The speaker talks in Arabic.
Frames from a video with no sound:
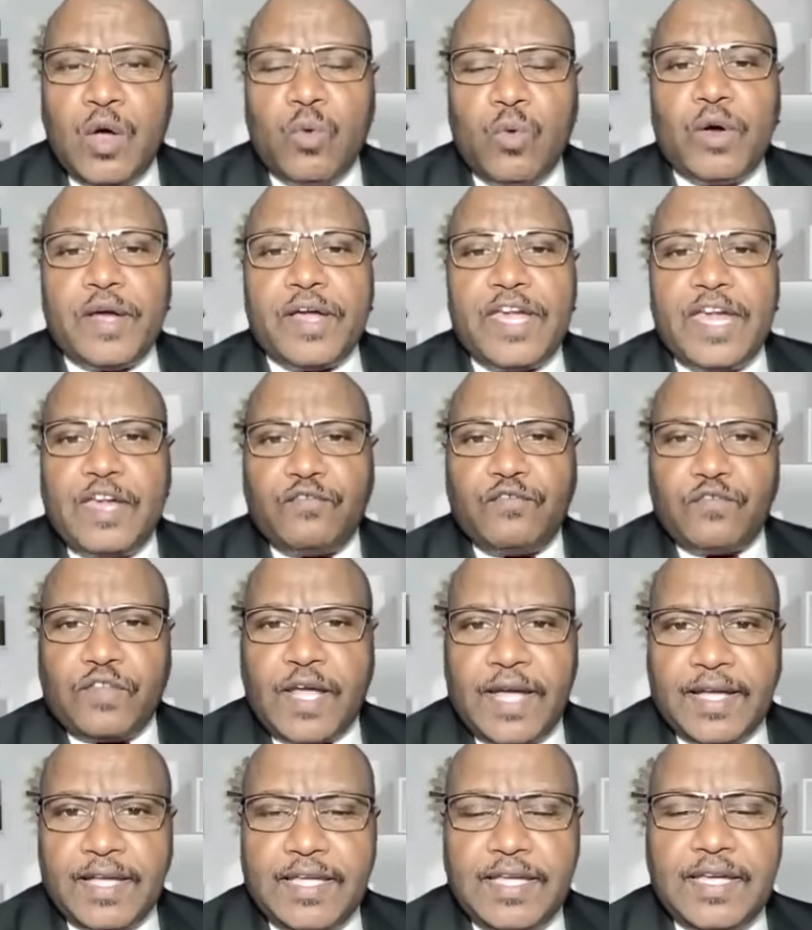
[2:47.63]
وكيف
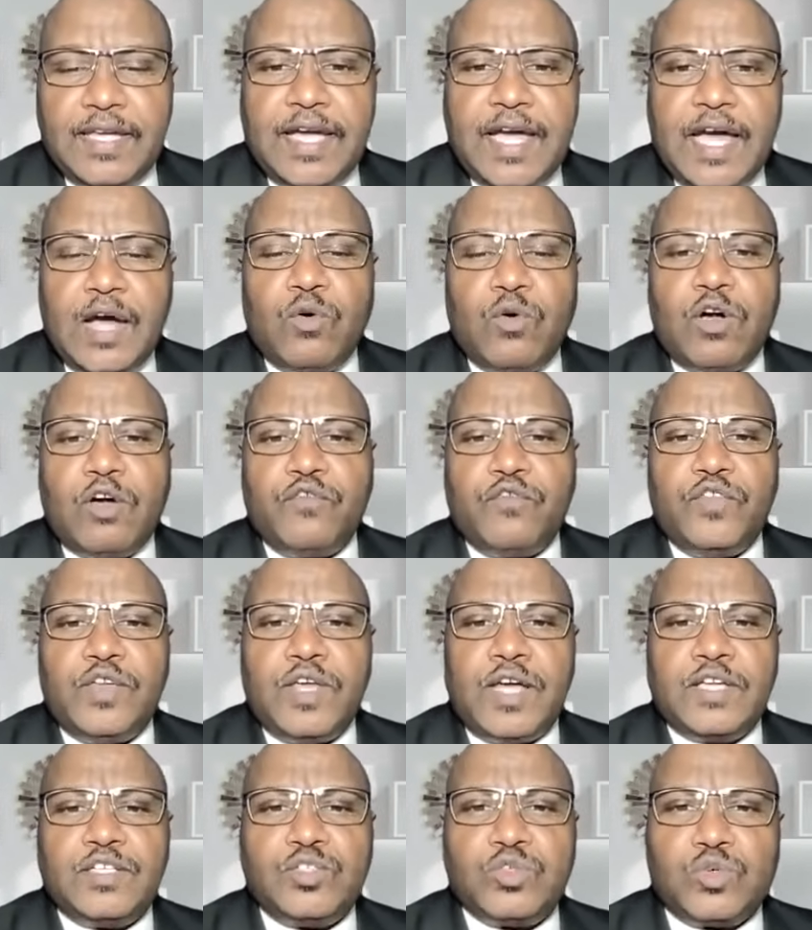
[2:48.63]
تحقيقها
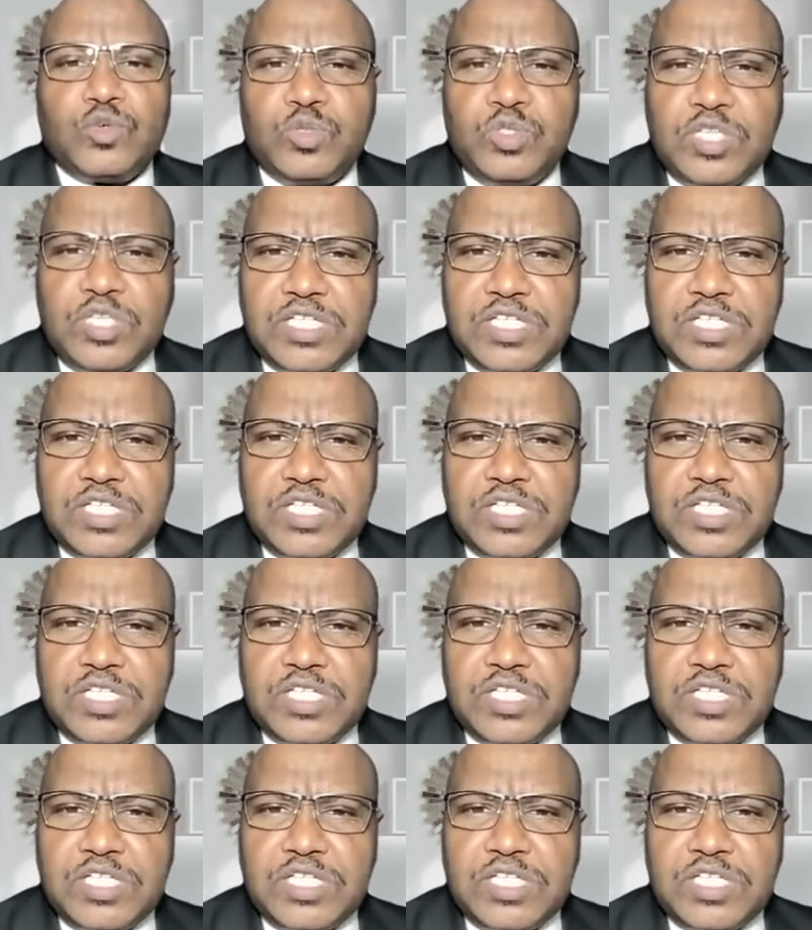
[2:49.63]
وفيها شروط